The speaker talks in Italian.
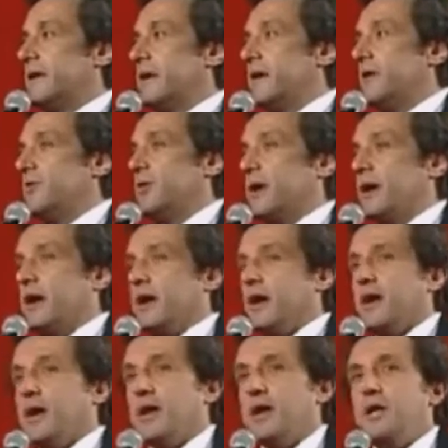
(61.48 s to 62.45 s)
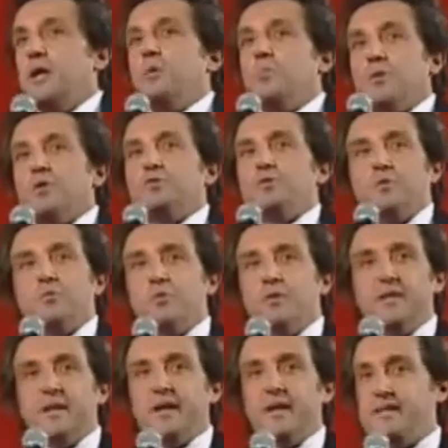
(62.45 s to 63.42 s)
allora poi insomma vuol
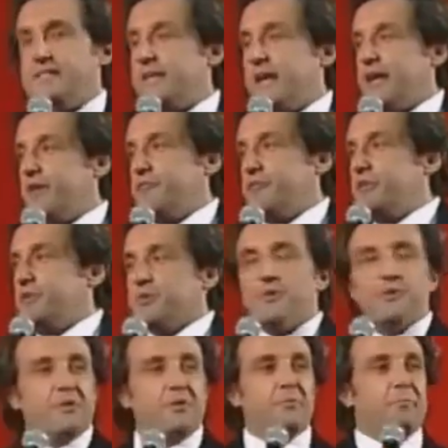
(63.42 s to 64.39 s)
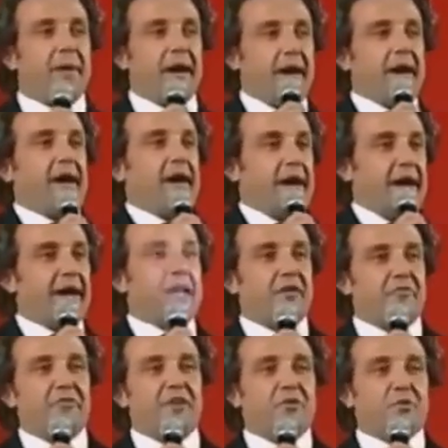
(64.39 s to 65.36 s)
dire che il sacrificio paga anche
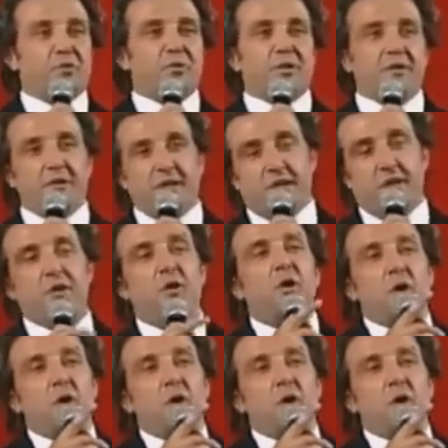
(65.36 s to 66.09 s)
fatto col divertimento,